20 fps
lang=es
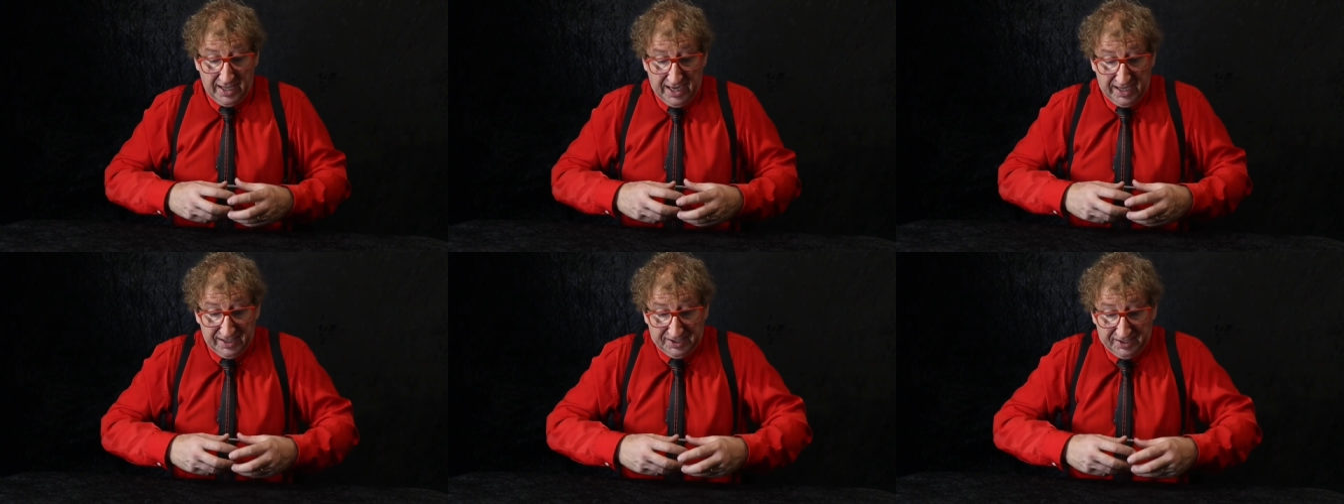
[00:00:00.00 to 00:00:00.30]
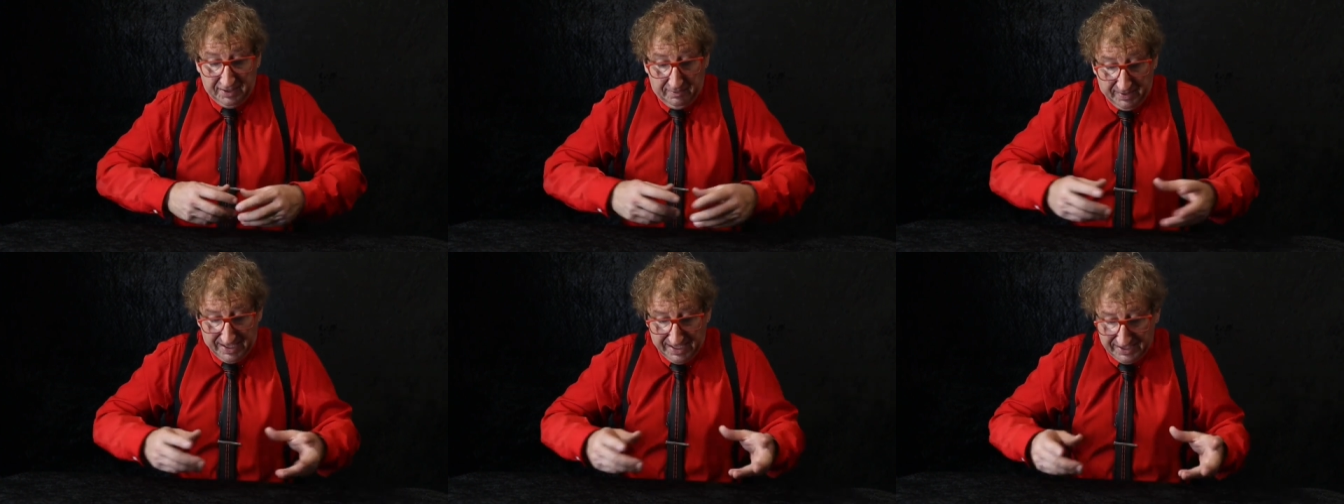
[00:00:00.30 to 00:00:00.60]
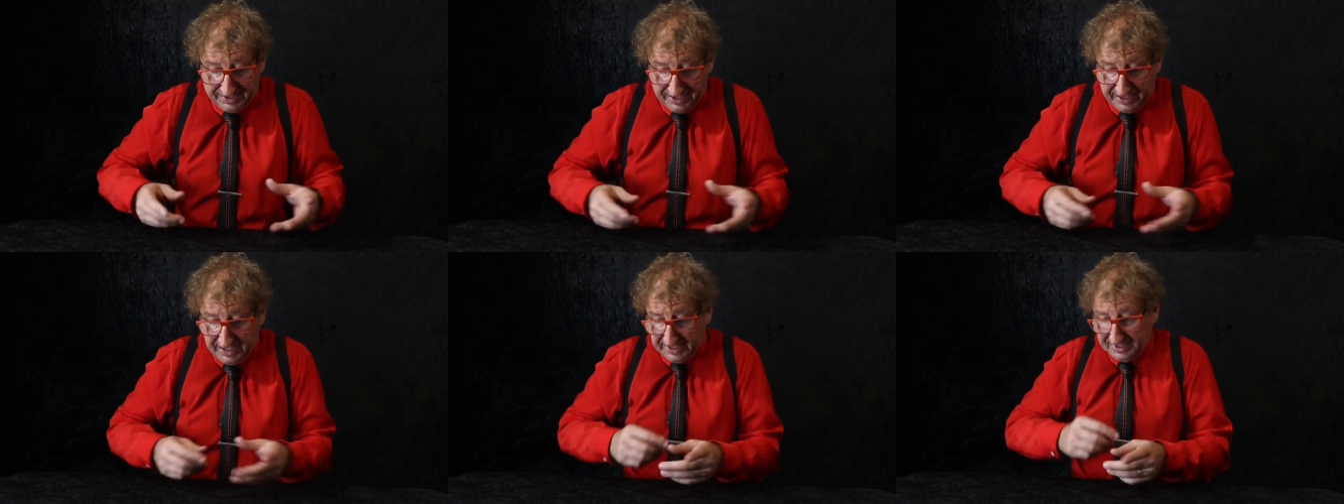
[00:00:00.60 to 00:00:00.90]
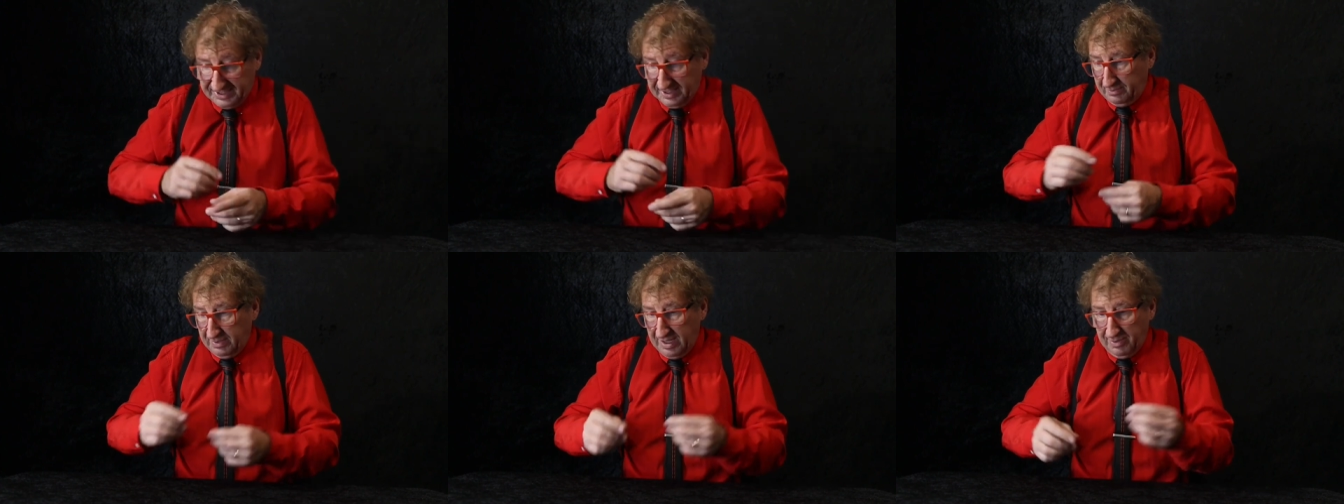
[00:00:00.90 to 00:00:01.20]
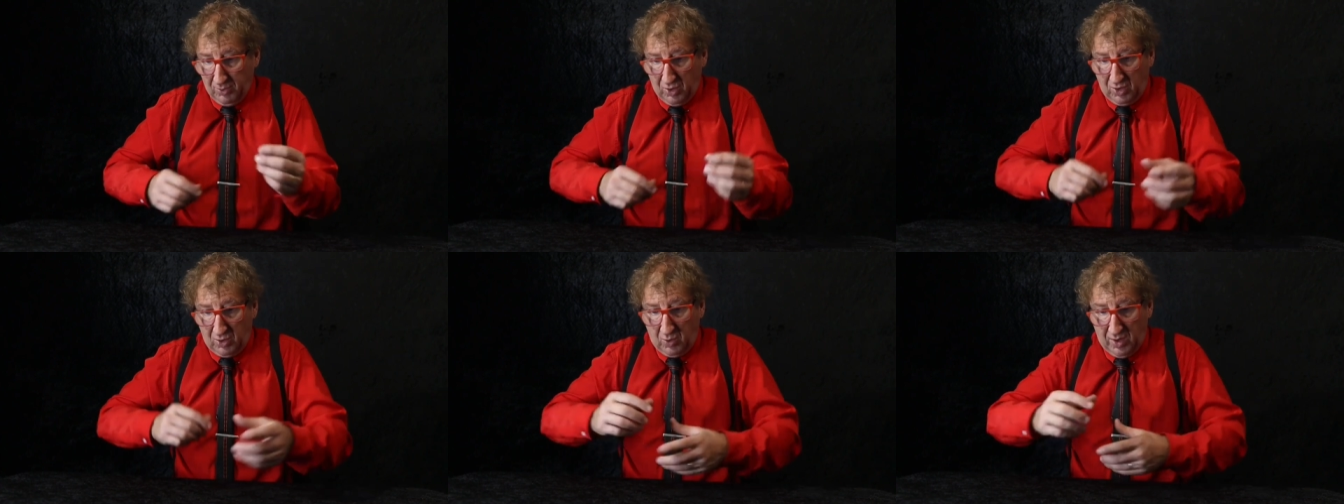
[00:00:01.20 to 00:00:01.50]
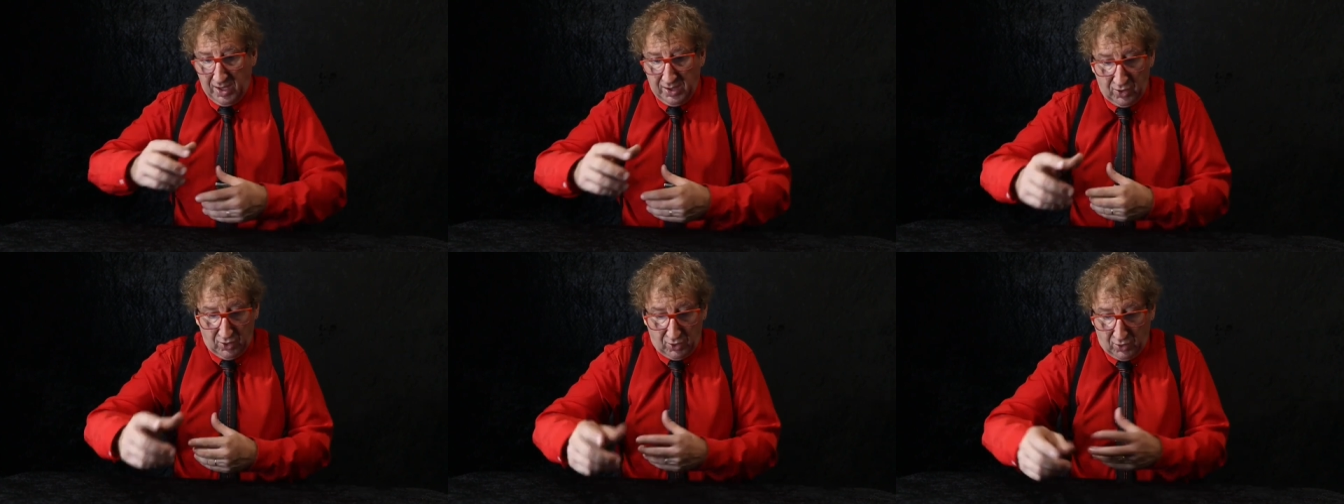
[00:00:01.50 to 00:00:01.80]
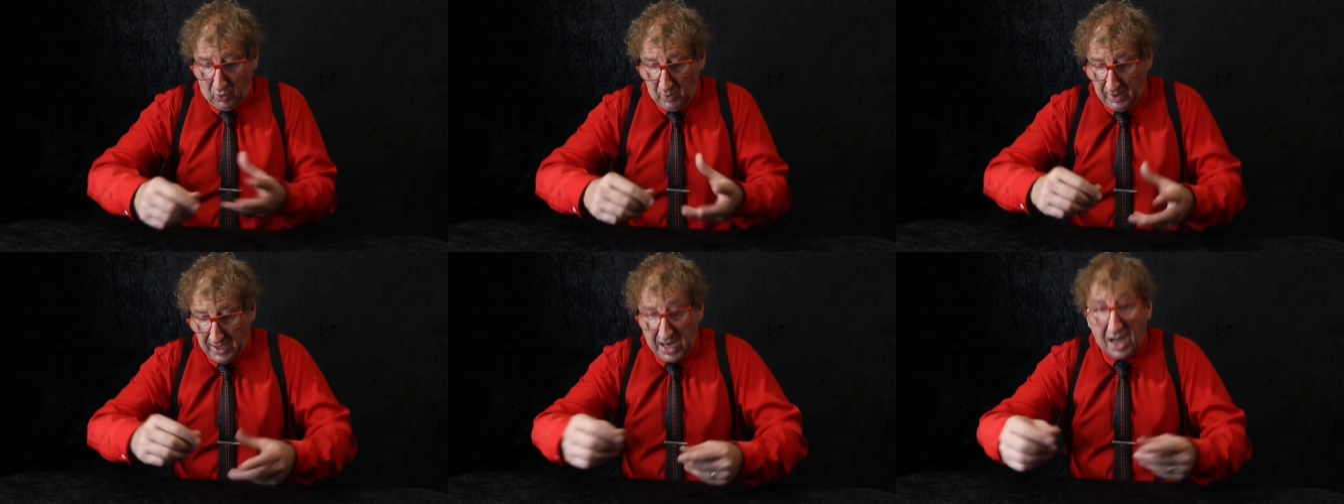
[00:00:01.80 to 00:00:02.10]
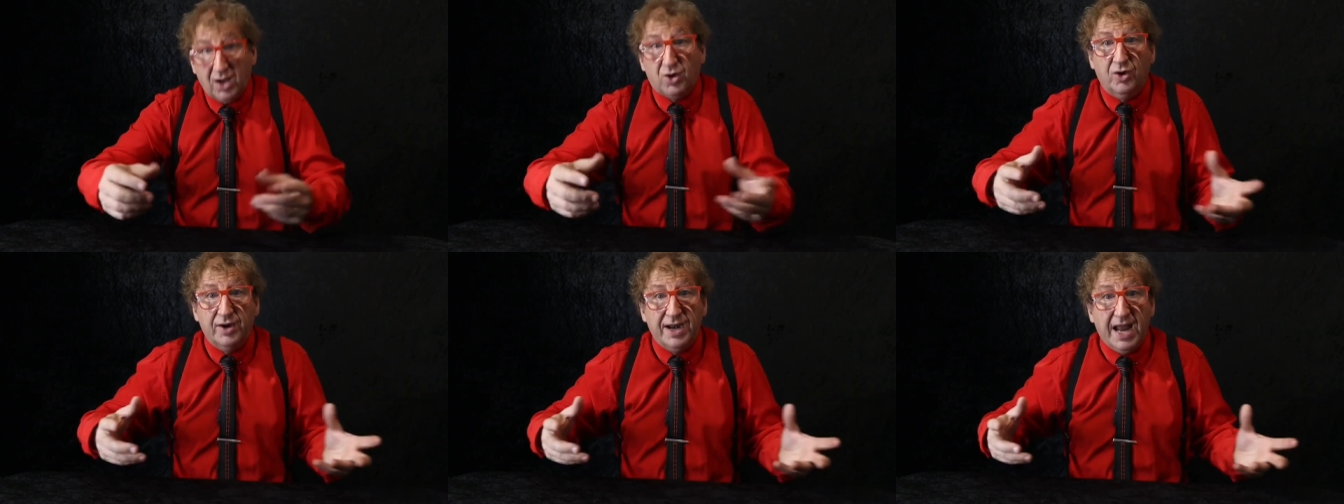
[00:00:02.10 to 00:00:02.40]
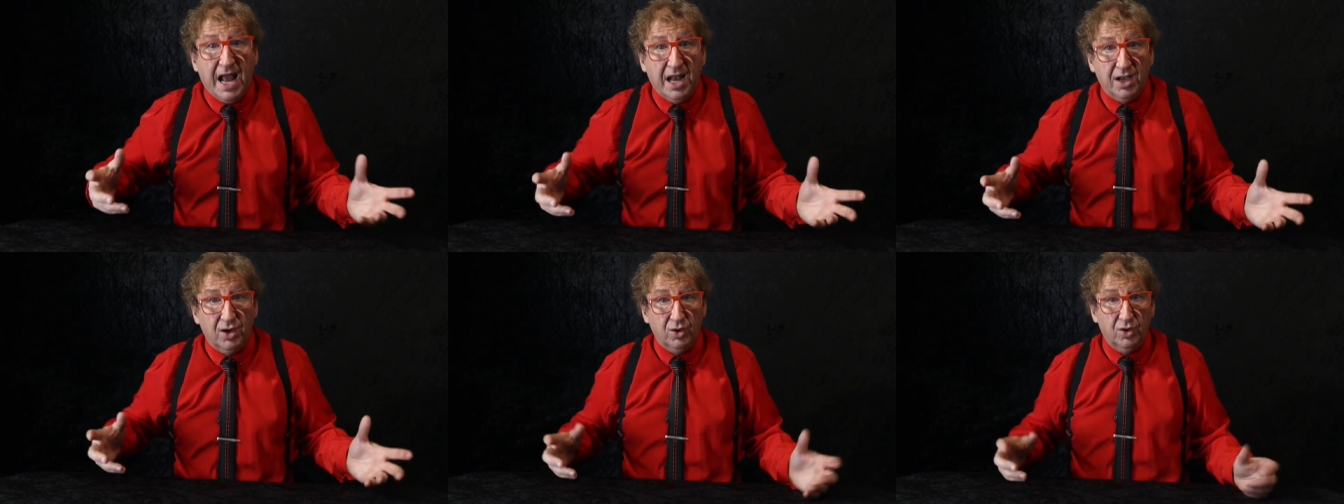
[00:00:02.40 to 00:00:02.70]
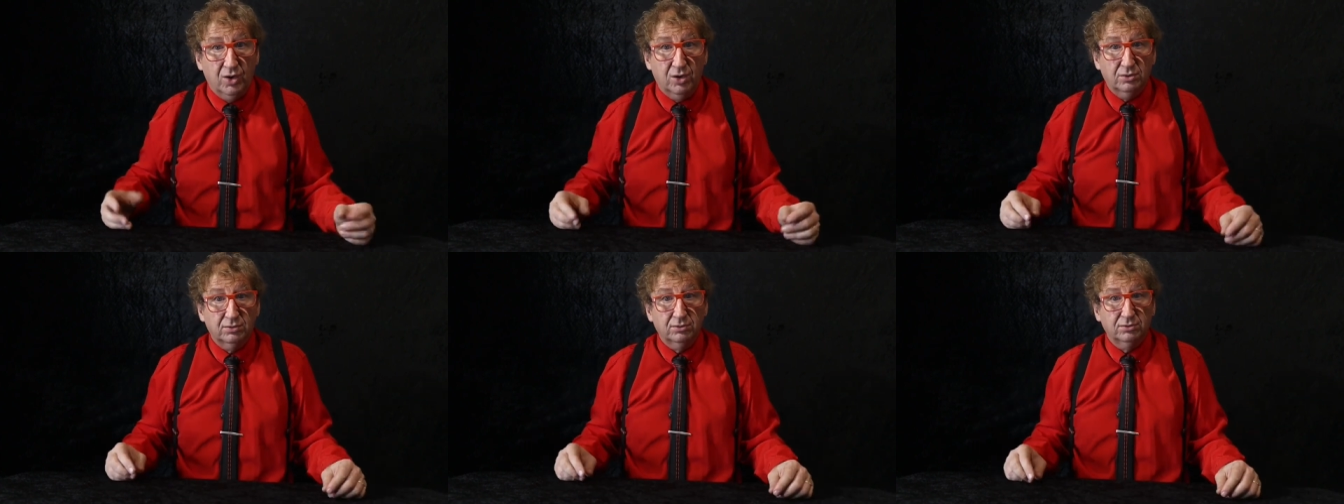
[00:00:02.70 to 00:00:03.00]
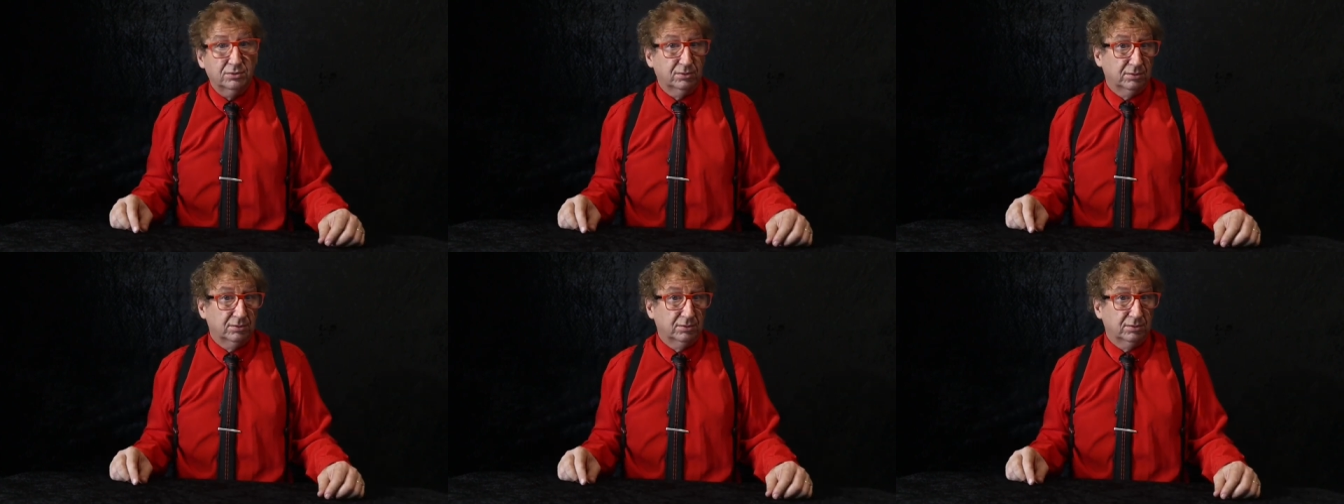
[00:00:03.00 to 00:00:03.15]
darse placer a sí mismo cuando juega con algo.